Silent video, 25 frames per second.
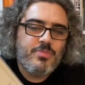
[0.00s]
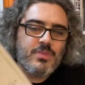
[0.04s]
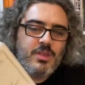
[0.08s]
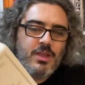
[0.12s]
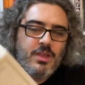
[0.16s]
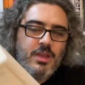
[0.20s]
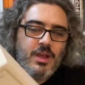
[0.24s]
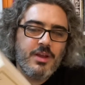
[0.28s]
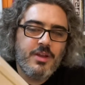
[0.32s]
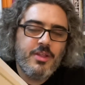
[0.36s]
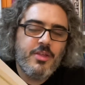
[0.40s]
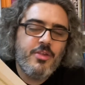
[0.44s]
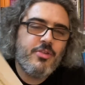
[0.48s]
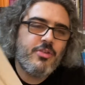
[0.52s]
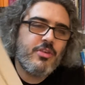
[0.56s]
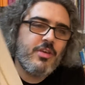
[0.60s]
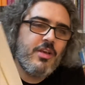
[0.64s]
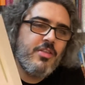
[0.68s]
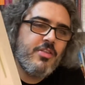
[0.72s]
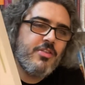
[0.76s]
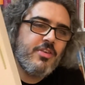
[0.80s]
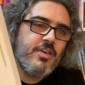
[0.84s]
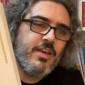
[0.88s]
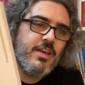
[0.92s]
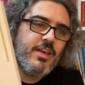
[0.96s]
Yani
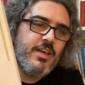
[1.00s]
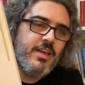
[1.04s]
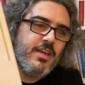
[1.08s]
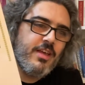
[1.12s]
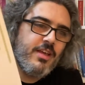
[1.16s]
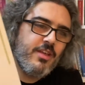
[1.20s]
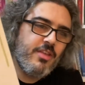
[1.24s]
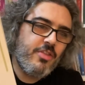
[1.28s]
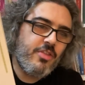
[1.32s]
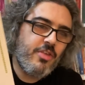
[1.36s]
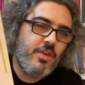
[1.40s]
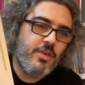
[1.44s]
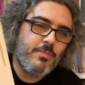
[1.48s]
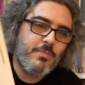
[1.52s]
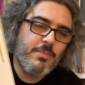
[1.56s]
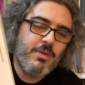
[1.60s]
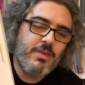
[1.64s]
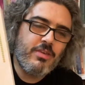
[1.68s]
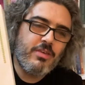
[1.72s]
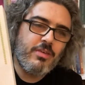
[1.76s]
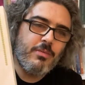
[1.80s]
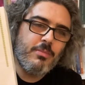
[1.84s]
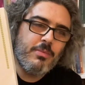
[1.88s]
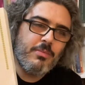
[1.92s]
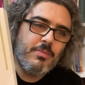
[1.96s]
işkence
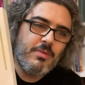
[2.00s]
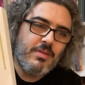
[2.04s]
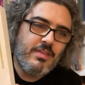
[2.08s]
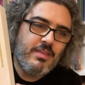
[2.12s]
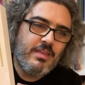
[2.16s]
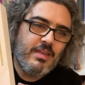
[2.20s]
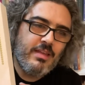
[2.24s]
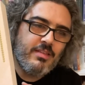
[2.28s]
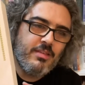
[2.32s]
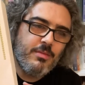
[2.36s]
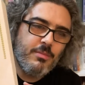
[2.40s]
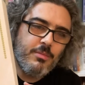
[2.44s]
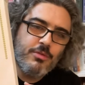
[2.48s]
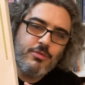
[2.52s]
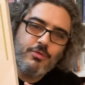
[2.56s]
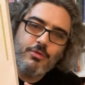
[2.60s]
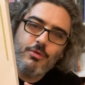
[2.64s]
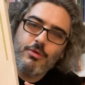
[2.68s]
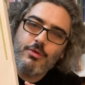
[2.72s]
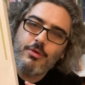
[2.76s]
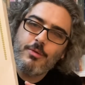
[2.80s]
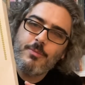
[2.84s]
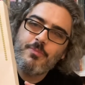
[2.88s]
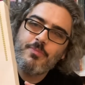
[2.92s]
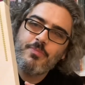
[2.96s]
çekmek gibi bir niyetimiz
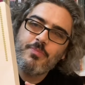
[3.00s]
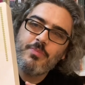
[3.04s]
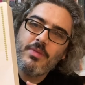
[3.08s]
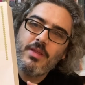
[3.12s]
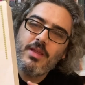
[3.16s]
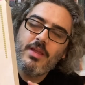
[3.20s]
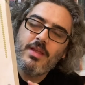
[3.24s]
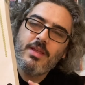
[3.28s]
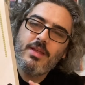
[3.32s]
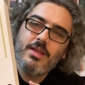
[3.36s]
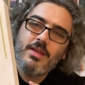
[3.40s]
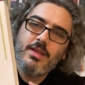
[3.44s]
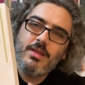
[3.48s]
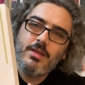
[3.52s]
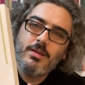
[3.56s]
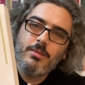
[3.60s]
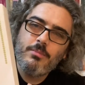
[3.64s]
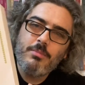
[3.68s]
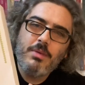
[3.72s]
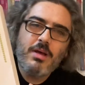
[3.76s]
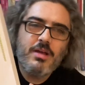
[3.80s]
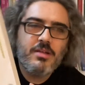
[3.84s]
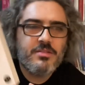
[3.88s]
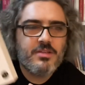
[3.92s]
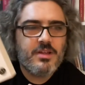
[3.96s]
yok.
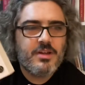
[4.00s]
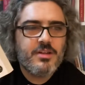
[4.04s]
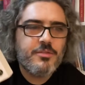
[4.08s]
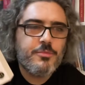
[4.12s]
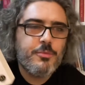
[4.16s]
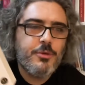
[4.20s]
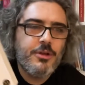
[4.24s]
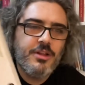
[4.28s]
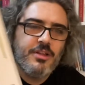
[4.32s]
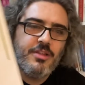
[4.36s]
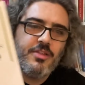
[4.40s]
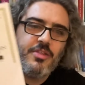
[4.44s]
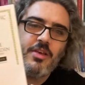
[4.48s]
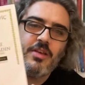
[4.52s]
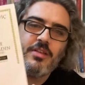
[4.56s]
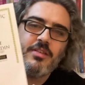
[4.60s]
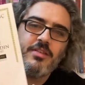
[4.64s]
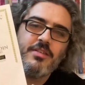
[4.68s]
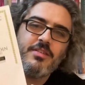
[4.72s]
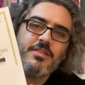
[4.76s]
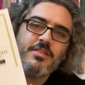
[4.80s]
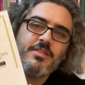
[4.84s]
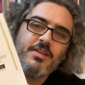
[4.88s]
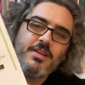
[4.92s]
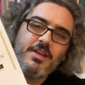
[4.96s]
Bazılarınız böyle
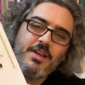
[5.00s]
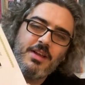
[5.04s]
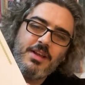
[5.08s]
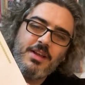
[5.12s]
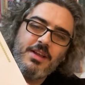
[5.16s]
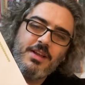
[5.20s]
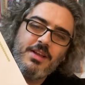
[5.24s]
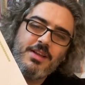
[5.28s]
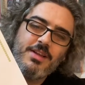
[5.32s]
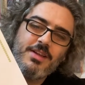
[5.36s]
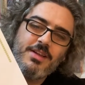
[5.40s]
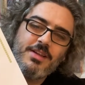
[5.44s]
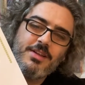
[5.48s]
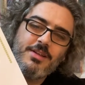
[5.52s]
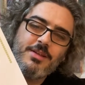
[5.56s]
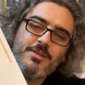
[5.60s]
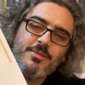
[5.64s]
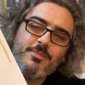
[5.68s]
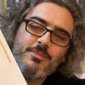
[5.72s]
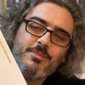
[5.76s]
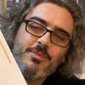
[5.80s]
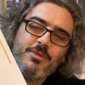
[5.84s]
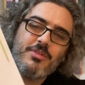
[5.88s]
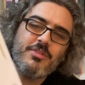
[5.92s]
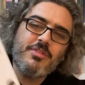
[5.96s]
diyecektir.
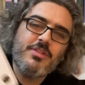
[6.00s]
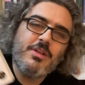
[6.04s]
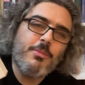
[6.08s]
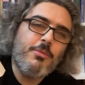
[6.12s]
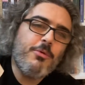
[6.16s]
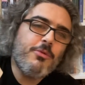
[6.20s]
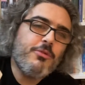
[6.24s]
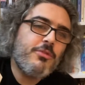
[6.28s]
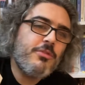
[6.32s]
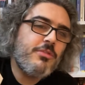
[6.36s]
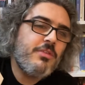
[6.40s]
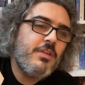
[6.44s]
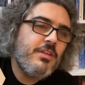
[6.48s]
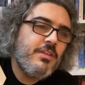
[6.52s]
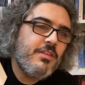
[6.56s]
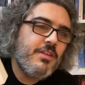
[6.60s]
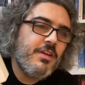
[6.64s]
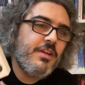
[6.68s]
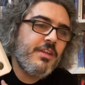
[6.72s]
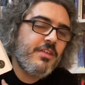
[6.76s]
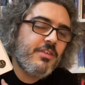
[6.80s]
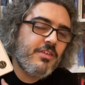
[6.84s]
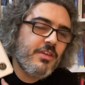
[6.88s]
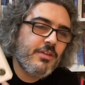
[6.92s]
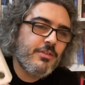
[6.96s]
Bu kitap 37
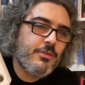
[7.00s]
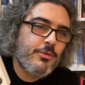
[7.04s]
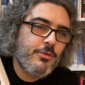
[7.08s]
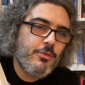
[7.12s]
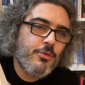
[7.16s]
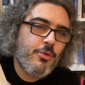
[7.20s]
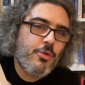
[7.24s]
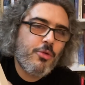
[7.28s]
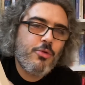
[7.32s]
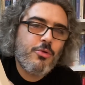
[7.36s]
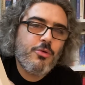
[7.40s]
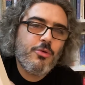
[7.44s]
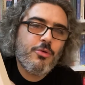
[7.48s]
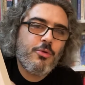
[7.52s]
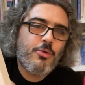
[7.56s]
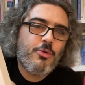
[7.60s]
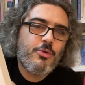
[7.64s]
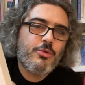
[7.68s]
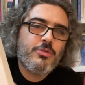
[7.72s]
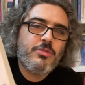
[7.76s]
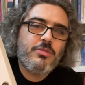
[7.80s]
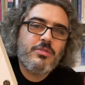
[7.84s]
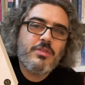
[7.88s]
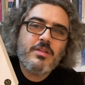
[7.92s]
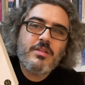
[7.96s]
tane hikayeden oluşuyor.
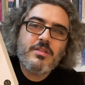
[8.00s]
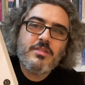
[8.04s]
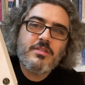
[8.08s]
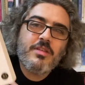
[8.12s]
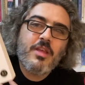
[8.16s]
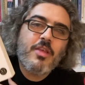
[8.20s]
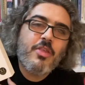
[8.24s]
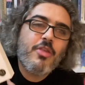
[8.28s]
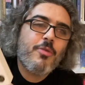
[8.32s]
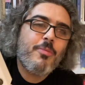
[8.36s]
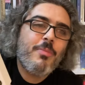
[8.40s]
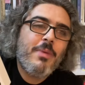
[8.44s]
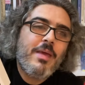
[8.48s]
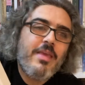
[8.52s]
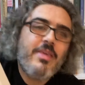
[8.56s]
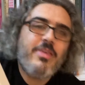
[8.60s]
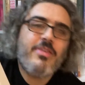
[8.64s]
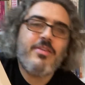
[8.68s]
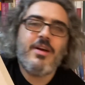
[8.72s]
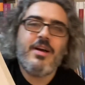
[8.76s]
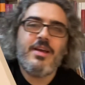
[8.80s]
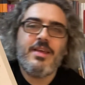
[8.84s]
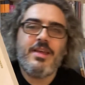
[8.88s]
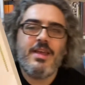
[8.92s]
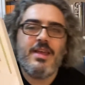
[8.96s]
37 seçme
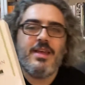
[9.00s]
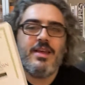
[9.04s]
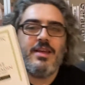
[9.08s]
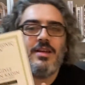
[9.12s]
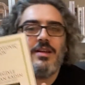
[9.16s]
hikaye.